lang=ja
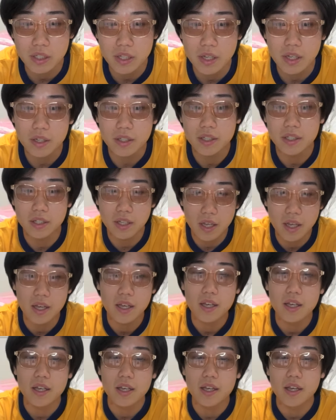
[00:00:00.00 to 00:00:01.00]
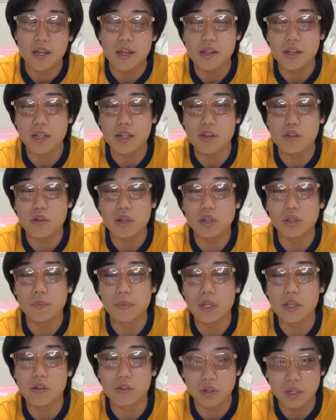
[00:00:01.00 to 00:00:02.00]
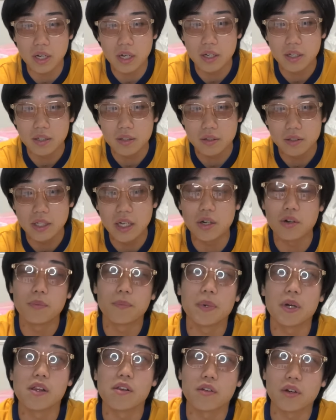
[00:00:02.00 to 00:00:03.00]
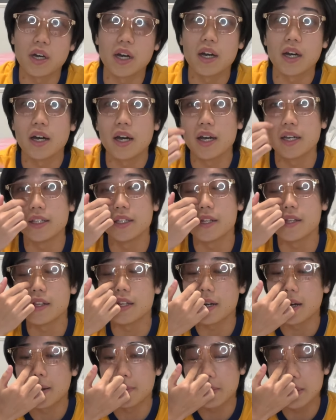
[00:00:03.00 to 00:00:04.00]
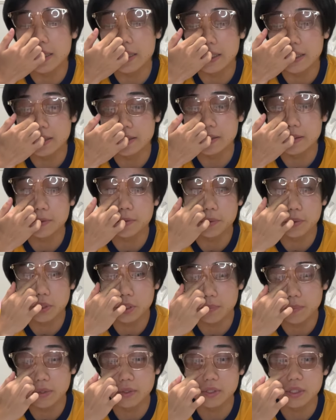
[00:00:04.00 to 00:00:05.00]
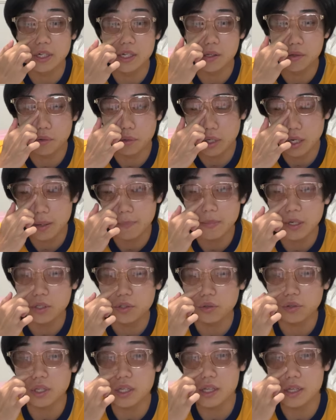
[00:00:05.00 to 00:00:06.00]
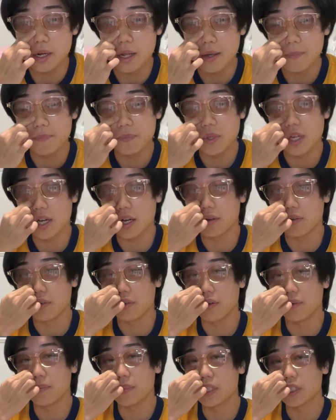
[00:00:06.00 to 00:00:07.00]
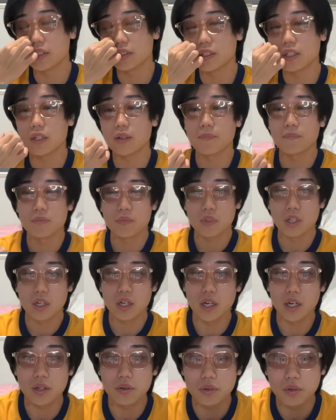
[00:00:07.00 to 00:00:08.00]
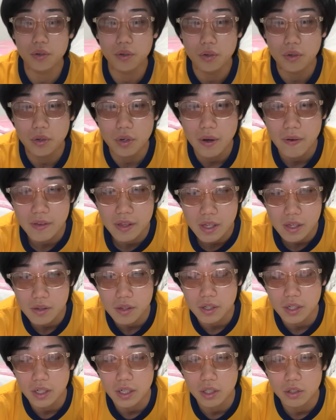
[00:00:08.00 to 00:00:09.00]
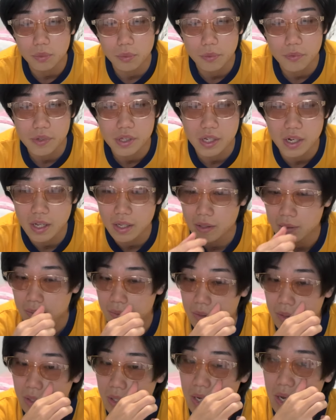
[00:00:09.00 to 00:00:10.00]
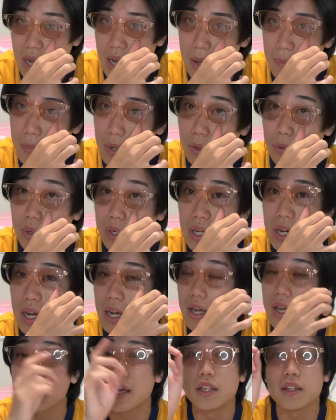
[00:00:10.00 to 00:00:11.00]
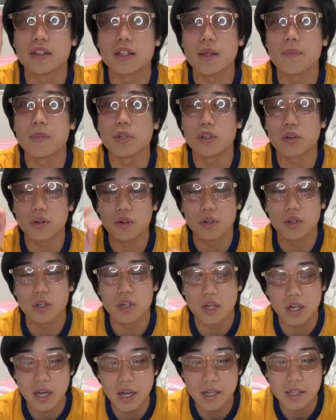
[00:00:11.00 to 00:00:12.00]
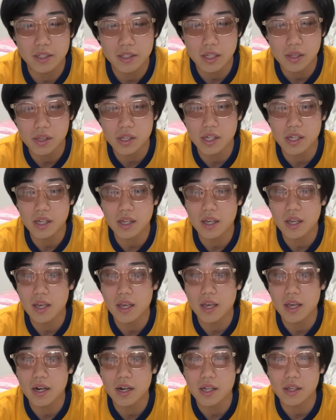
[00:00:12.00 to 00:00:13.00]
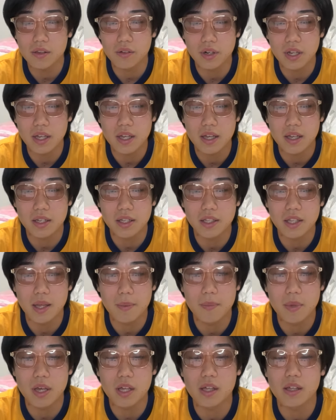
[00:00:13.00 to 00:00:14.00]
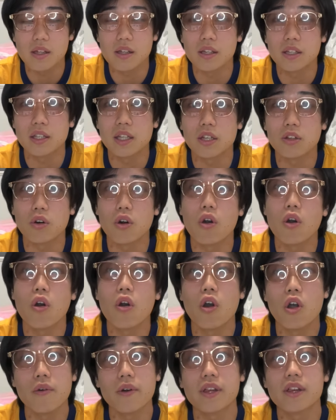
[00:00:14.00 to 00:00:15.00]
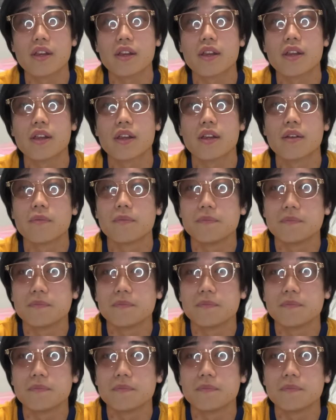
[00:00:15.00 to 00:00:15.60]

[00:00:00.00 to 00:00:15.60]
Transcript: で着て、え下にスウェットパンツとか、ナイロンパンツとか履いたりしたら、まあいい感じにコーデ組めるんじゃないでしょうか。まあ黒だしね、あの、めちゃくちゃ、あの、合わせやすいかなと思いますしね。はい。まあこれが1点目と。はい。じゃあ次、えー、ラストね、2点目いきたいと思います。